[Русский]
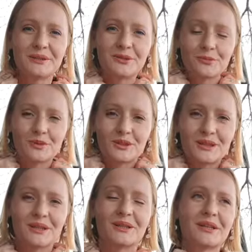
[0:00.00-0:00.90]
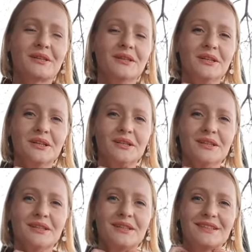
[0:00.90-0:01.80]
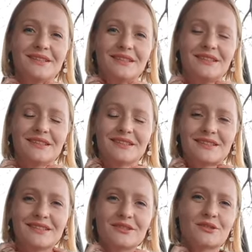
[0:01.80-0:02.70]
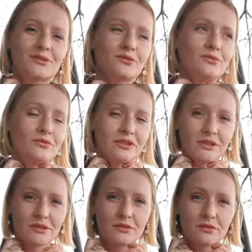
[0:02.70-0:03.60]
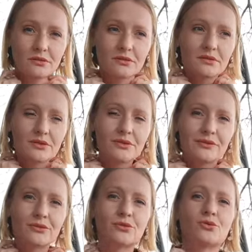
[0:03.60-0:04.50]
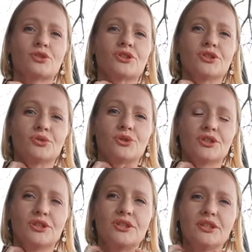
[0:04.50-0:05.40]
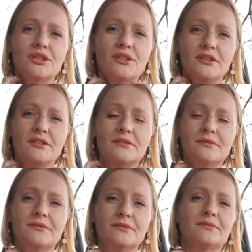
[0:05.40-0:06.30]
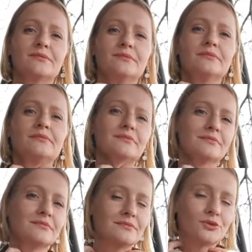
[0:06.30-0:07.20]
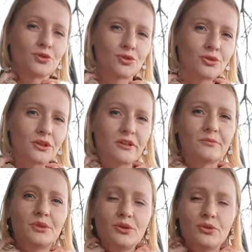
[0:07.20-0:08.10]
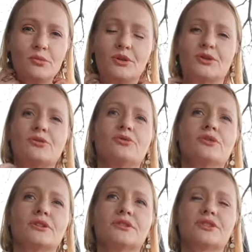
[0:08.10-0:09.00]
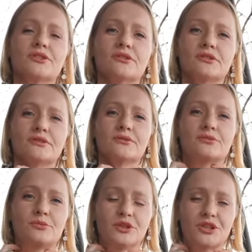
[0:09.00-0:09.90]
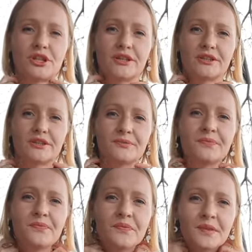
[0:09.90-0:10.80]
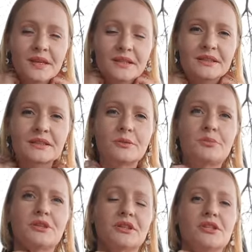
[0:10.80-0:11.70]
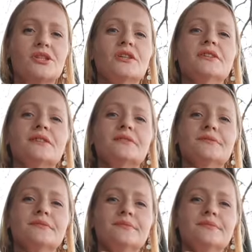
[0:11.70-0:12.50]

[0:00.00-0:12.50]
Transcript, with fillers: ее посильнее – если у вас кожа очень нежная, чуть что травмируемая, то, конечно, уменьшаете степень нажатия.